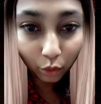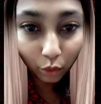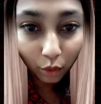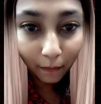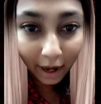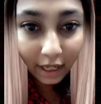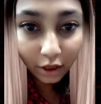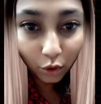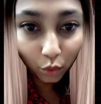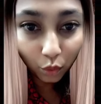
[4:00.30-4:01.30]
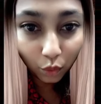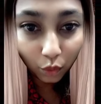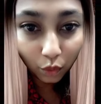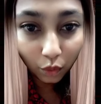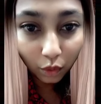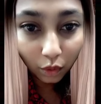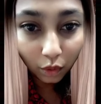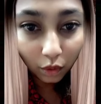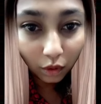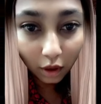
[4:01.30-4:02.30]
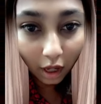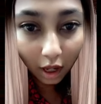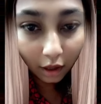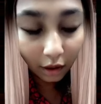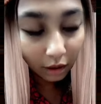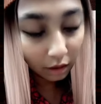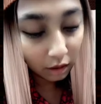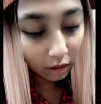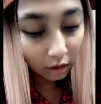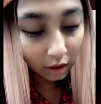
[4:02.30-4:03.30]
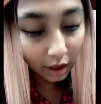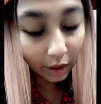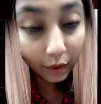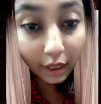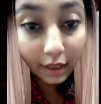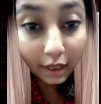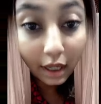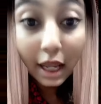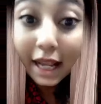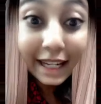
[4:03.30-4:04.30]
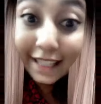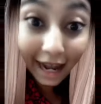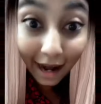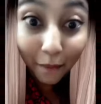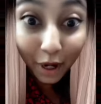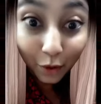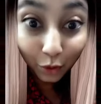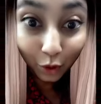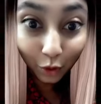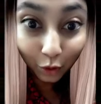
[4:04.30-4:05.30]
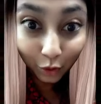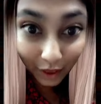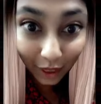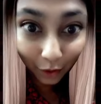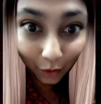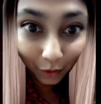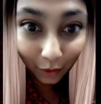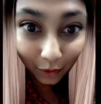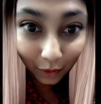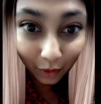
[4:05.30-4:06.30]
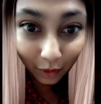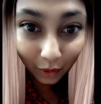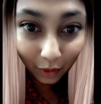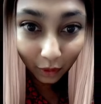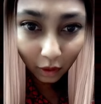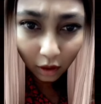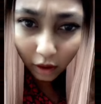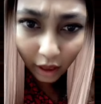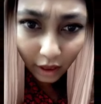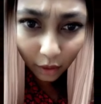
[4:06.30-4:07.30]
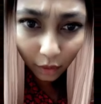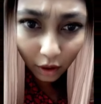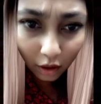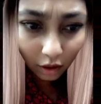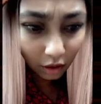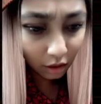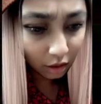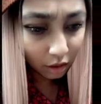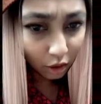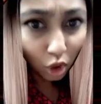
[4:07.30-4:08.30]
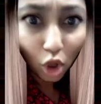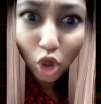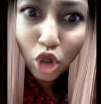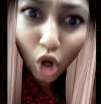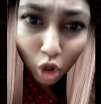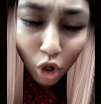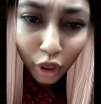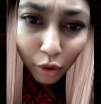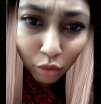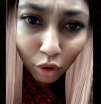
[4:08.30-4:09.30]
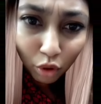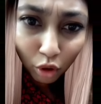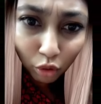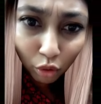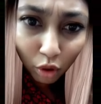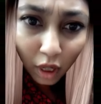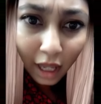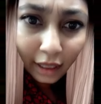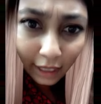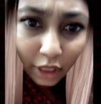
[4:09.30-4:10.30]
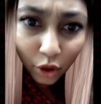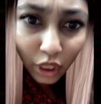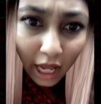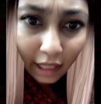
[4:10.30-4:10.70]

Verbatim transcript: মাইনাস টু না এটাও গেছে চার নাম্বারটা উত্তর কত জিরো এটাও না সরল উত্তর কত তিনশো সাত